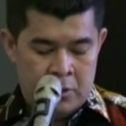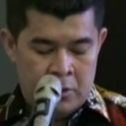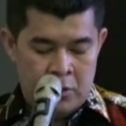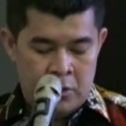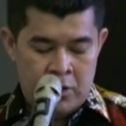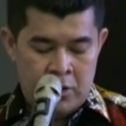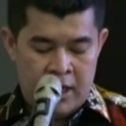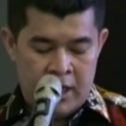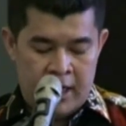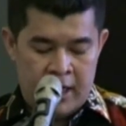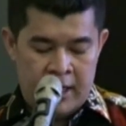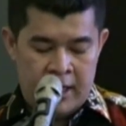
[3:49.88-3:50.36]

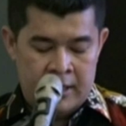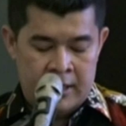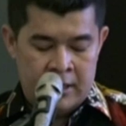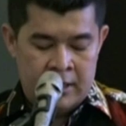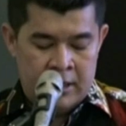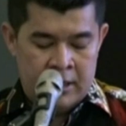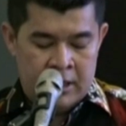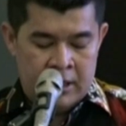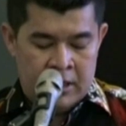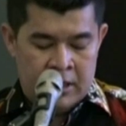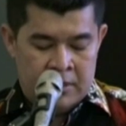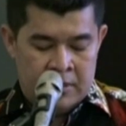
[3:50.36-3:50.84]
Dua,
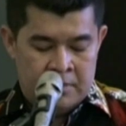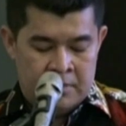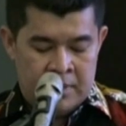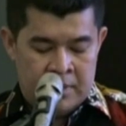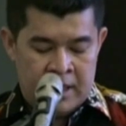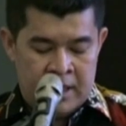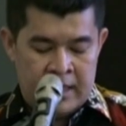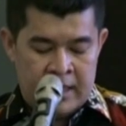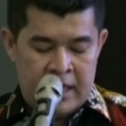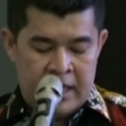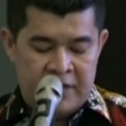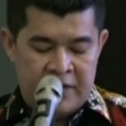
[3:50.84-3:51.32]

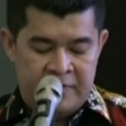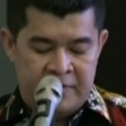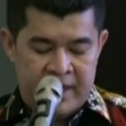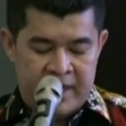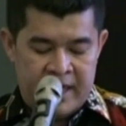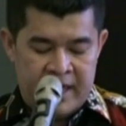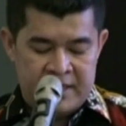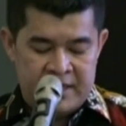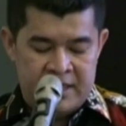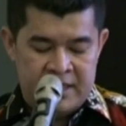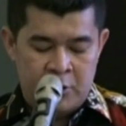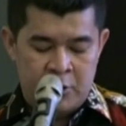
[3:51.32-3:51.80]

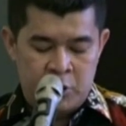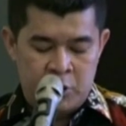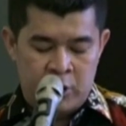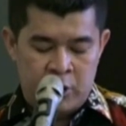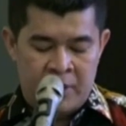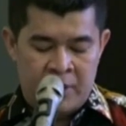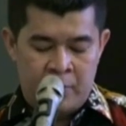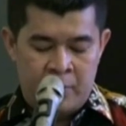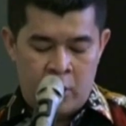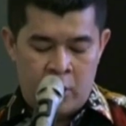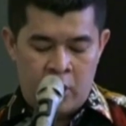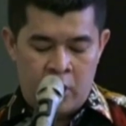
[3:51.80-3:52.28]
mengklarifikasi
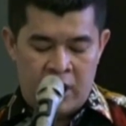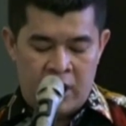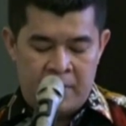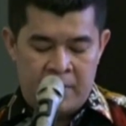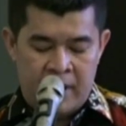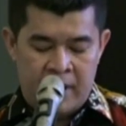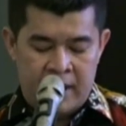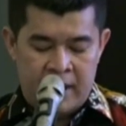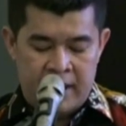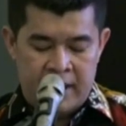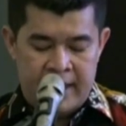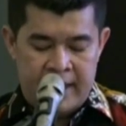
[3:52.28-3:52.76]
usulan
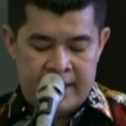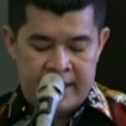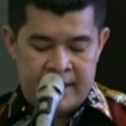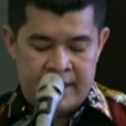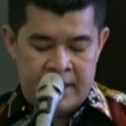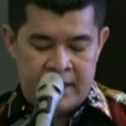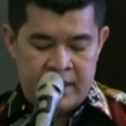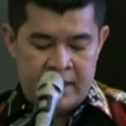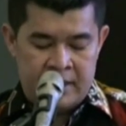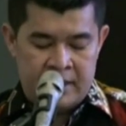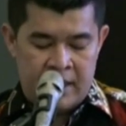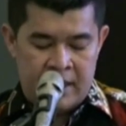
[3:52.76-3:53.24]
program dan
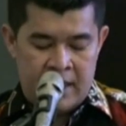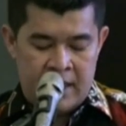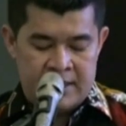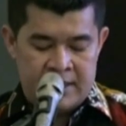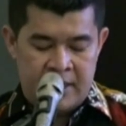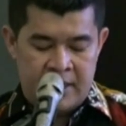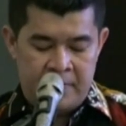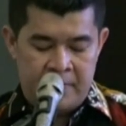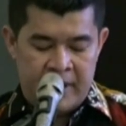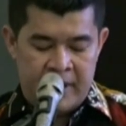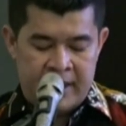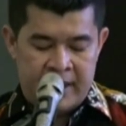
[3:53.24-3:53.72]
kegiatan yang telah
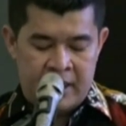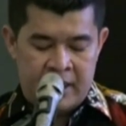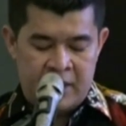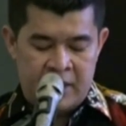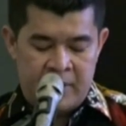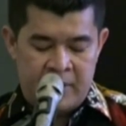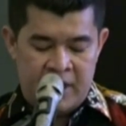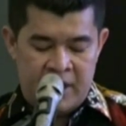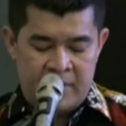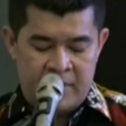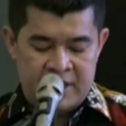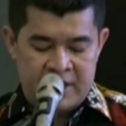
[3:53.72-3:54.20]
disampaikan
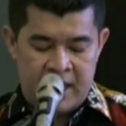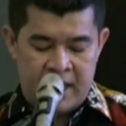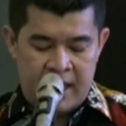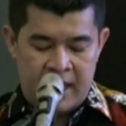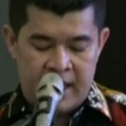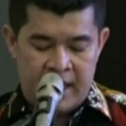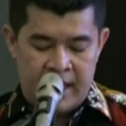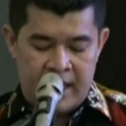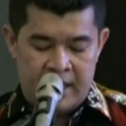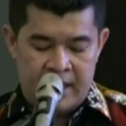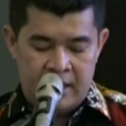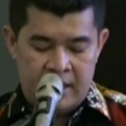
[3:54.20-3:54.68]
kepada
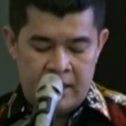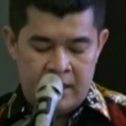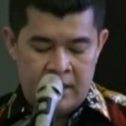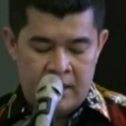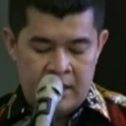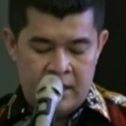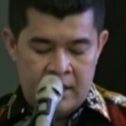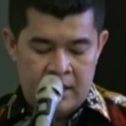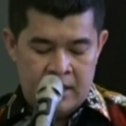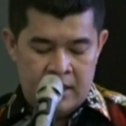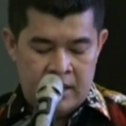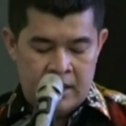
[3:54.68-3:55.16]
masyarakat
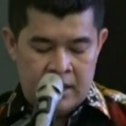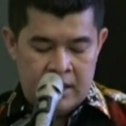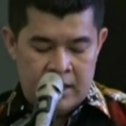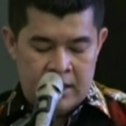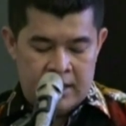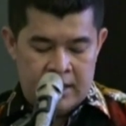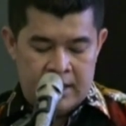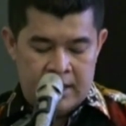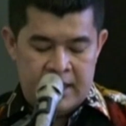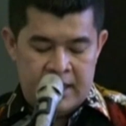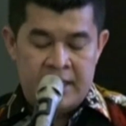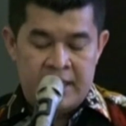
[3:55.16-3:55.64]

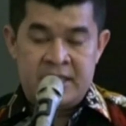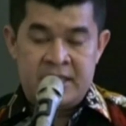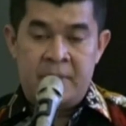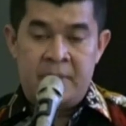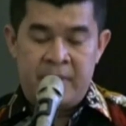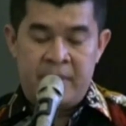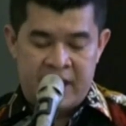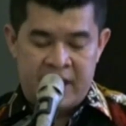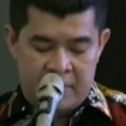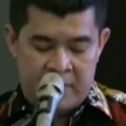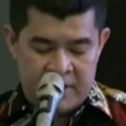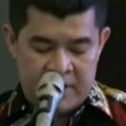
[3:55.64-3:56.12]
yang
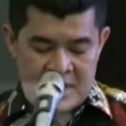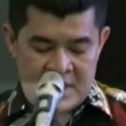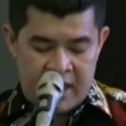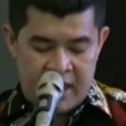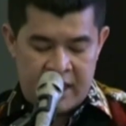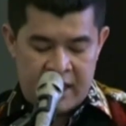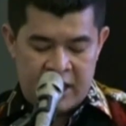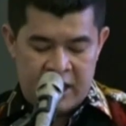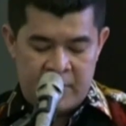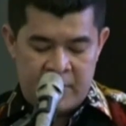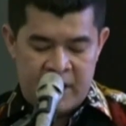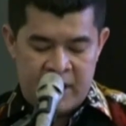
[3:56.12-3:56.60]
disampaikan
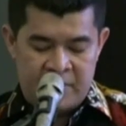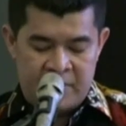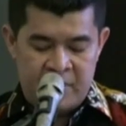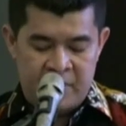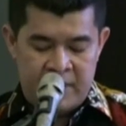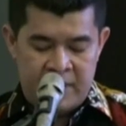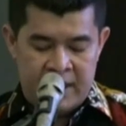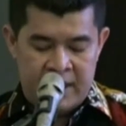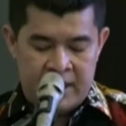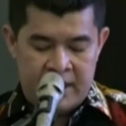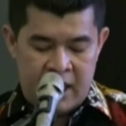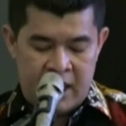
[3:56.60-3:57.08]
masyarakat kepada
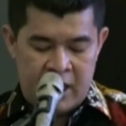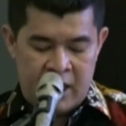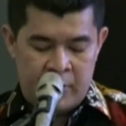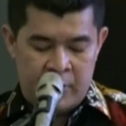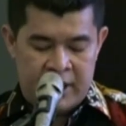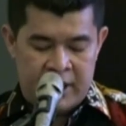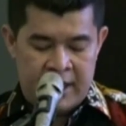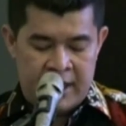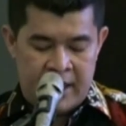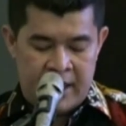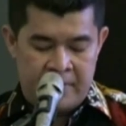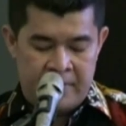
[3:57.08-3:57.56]
pemerintah
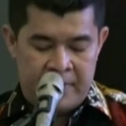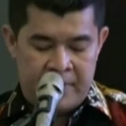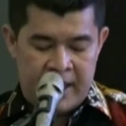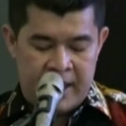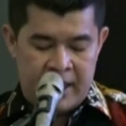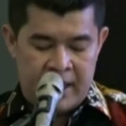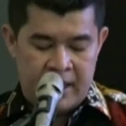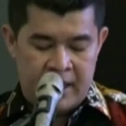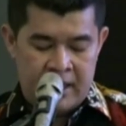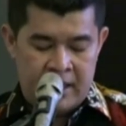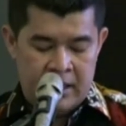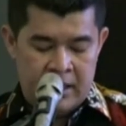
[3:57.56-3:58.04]
Kabupaten
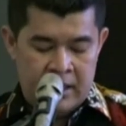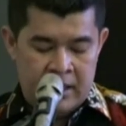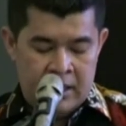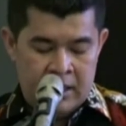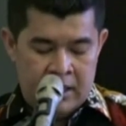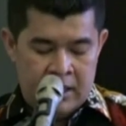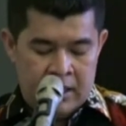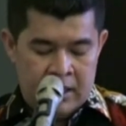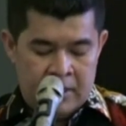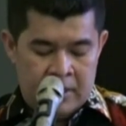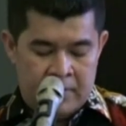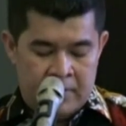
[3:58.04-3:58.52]
Kampar
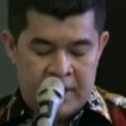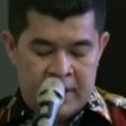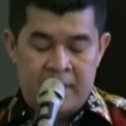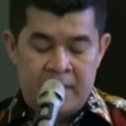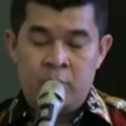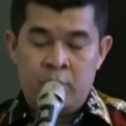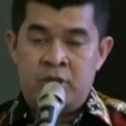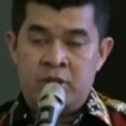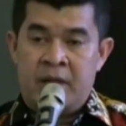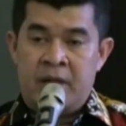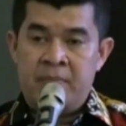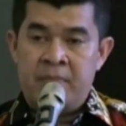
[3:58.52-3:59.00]
pada
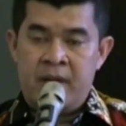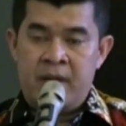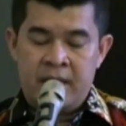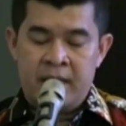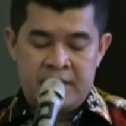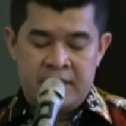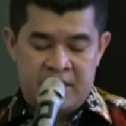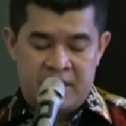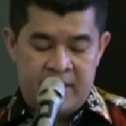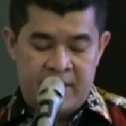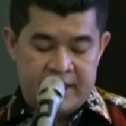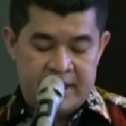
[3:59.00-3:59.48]
musyawarah
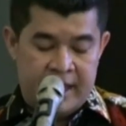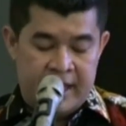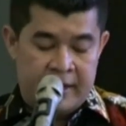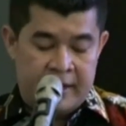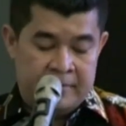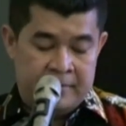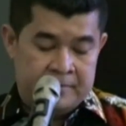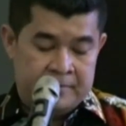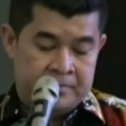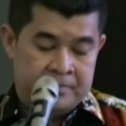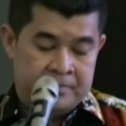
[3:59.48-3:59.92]
kecamatan.